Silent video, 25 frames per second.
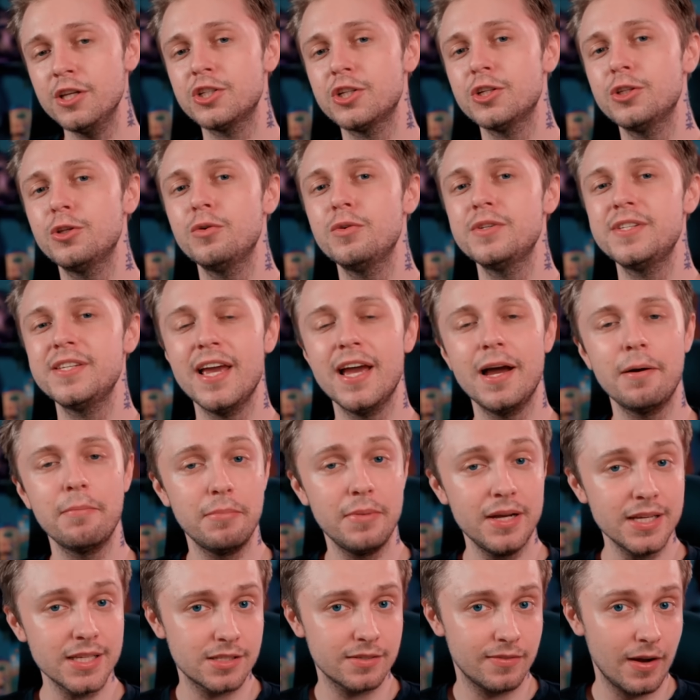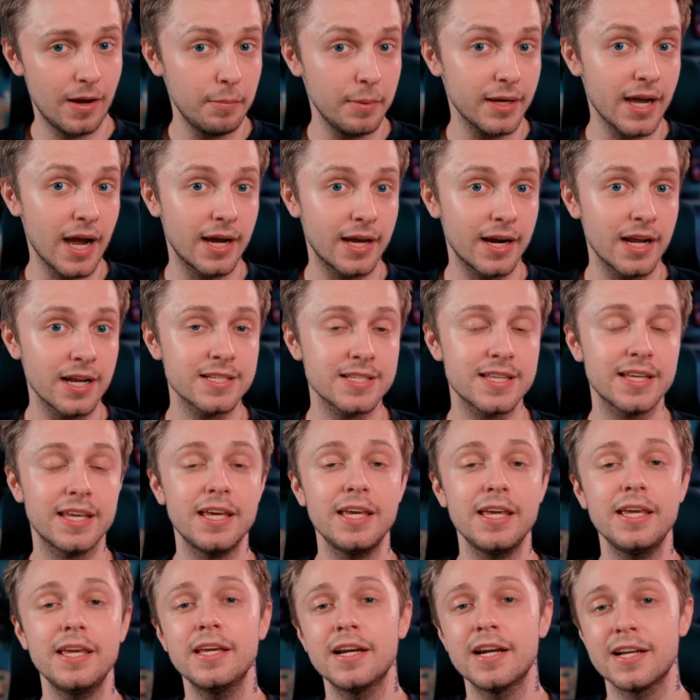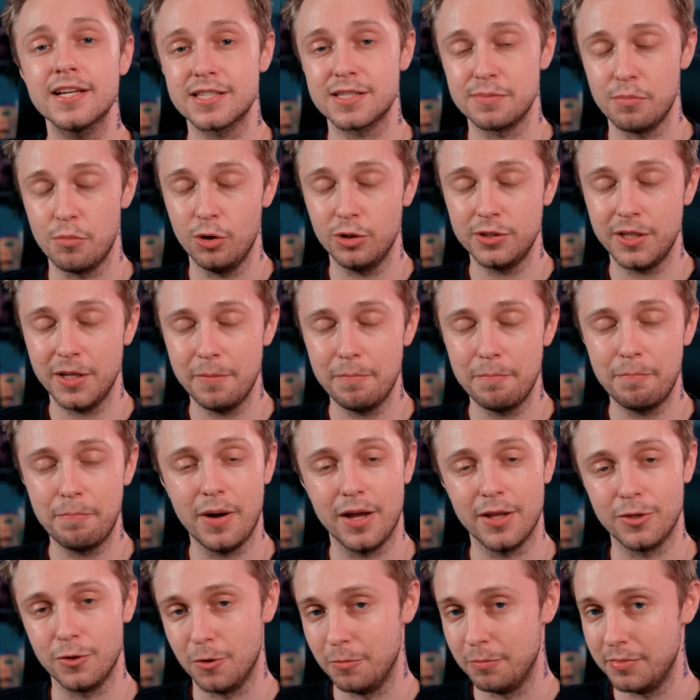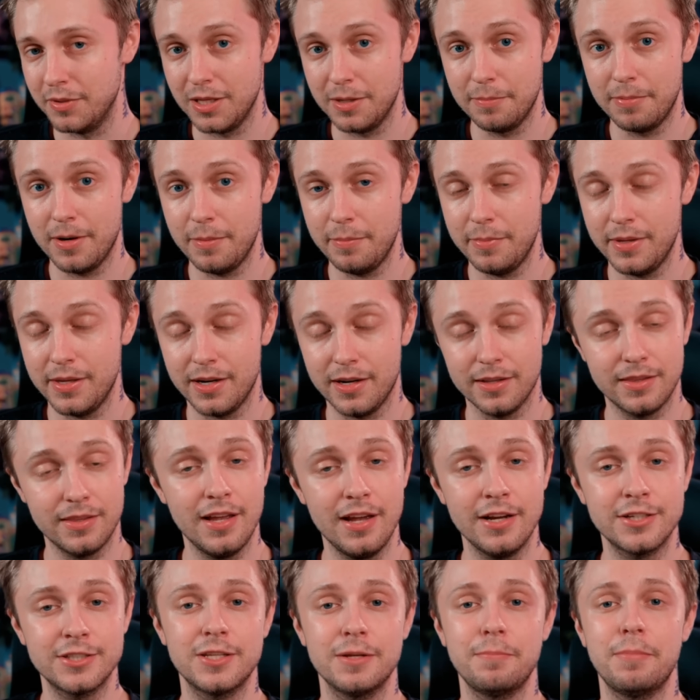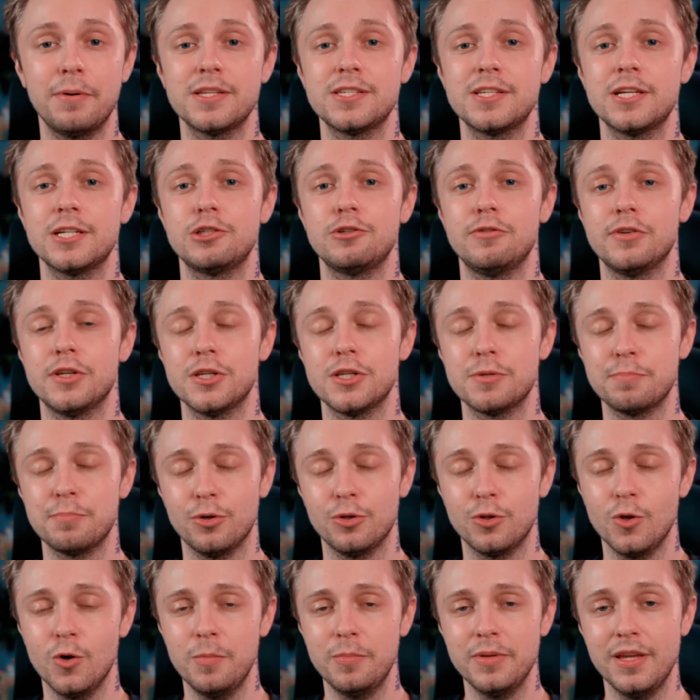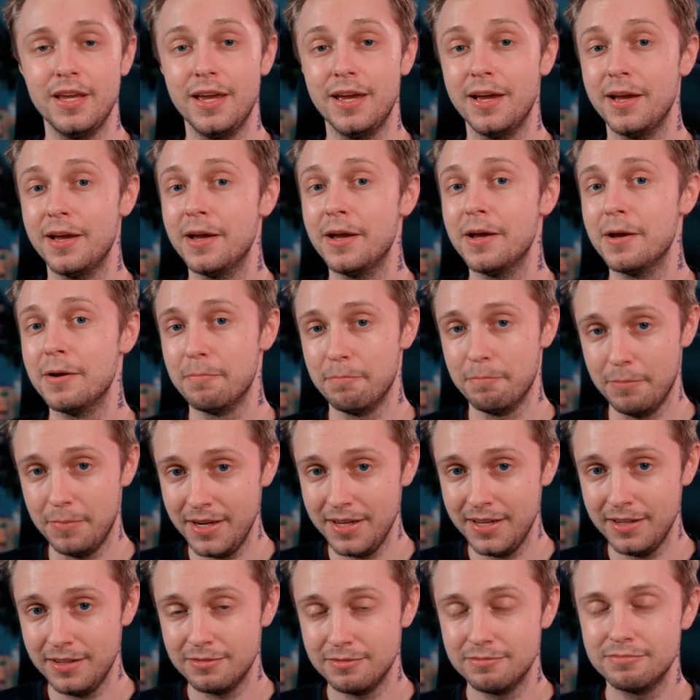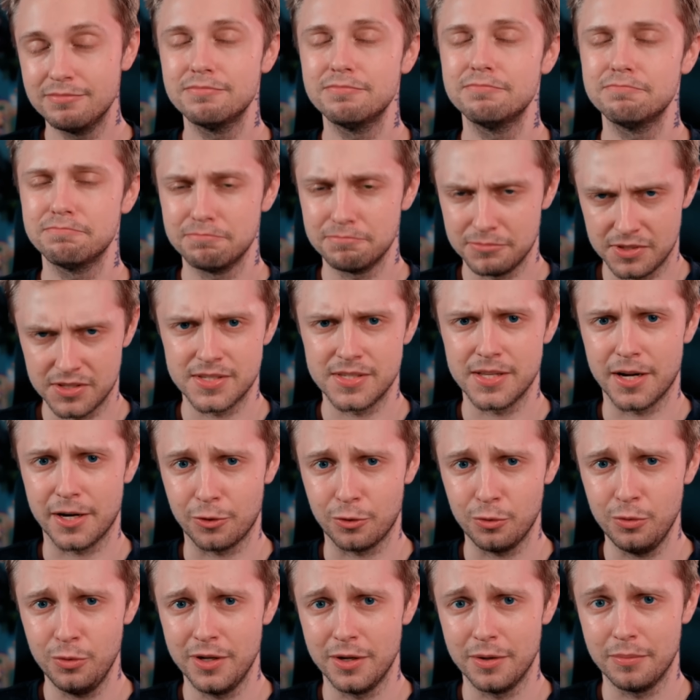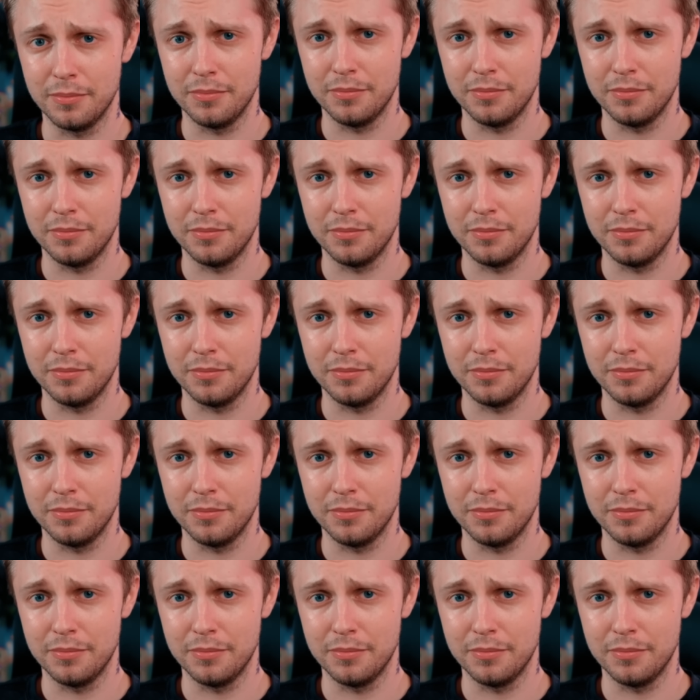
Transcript: же, друзья, мы с вами как раз таки и рассмотрим подобные примеры, так что присаживайтесь поудобнее, мы стартуем.